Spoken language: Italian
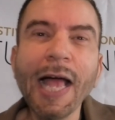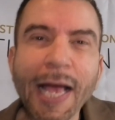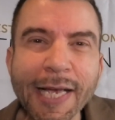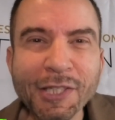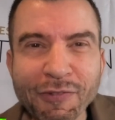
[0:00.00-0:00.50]

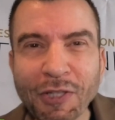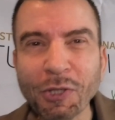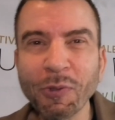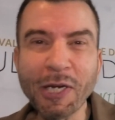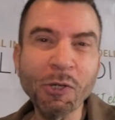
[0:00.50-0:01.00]
Eh, che ci
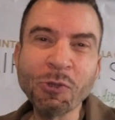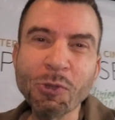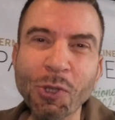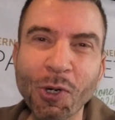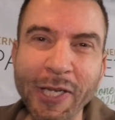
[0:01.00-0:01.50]
faccio qui? Il
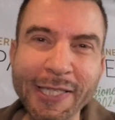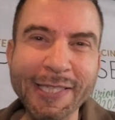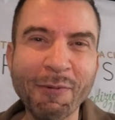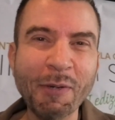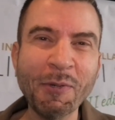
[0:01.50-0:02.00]
conduttore,
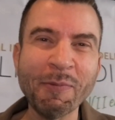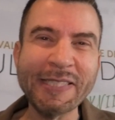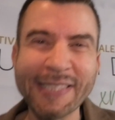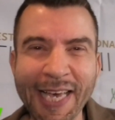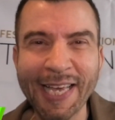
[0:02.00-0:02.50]
diciamo, il mio
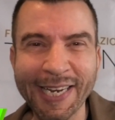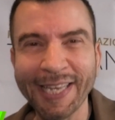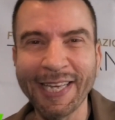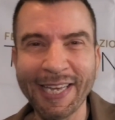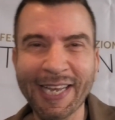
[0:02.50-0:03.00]

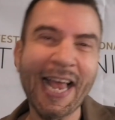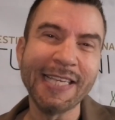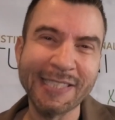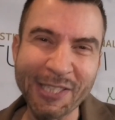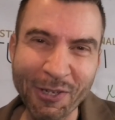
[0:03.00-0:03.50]
mestiere
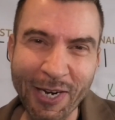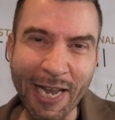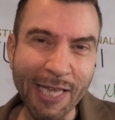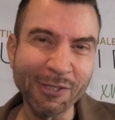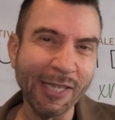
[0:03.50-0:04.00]
classico, la
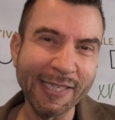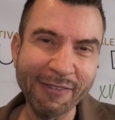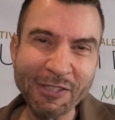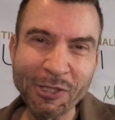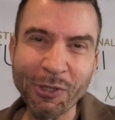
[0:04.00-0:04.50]
radio, la
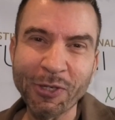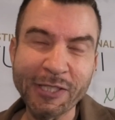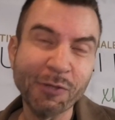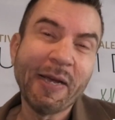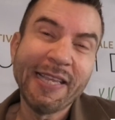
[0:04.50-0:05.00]
televisione,
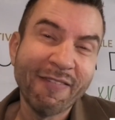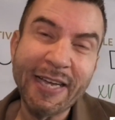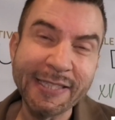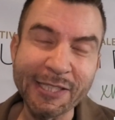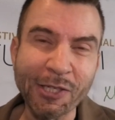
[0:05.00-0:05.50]
insomma gli
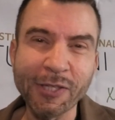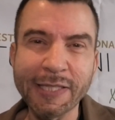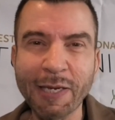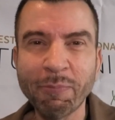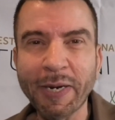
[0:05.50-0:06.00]
eventi sono
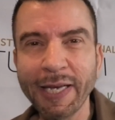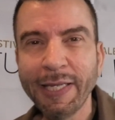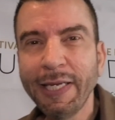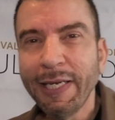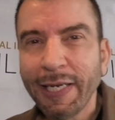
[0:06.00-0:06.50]
da sempre
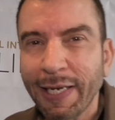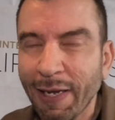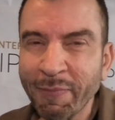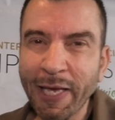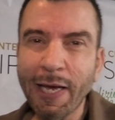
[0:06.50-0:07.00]

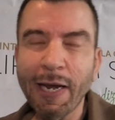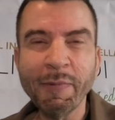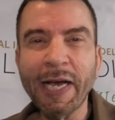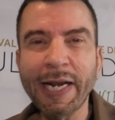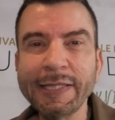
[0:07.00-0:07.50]
la mia, la
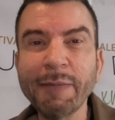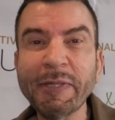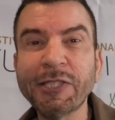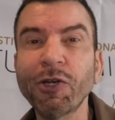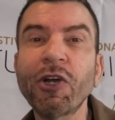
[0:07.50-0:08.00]
mia grande
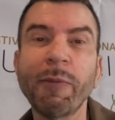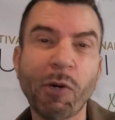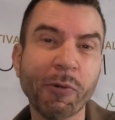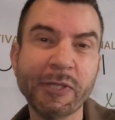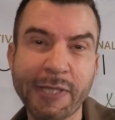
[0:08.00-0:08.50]
passione.
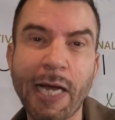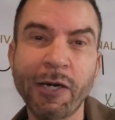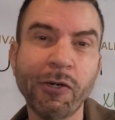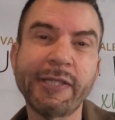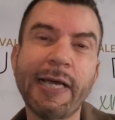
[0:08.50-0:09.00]
Poi
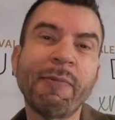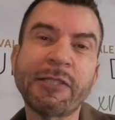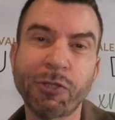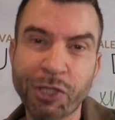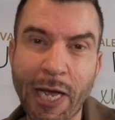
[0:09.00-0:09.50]
quest'anno il
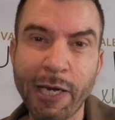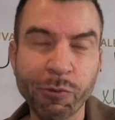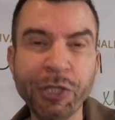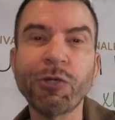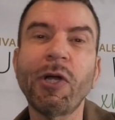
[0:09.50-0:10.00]
tema sociale
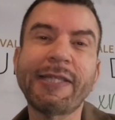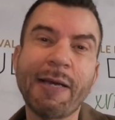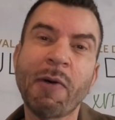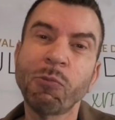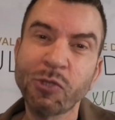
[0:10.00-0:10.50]
unito al
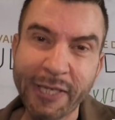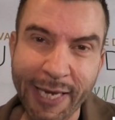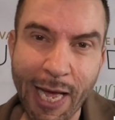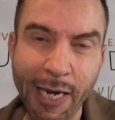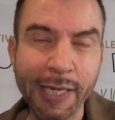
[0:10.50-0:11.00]
tema
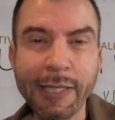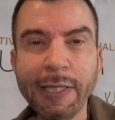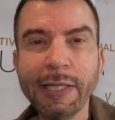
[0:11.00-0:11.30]
musicale.